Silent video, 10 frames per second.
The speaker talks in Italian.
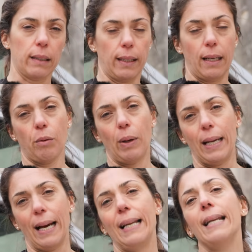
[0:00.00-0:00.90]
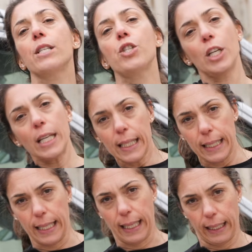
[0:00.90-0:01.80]
nella quale
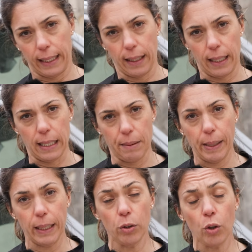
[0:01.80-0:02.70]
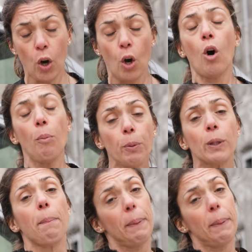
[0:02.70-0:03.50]
alleggerite i carichi di allenamento oppure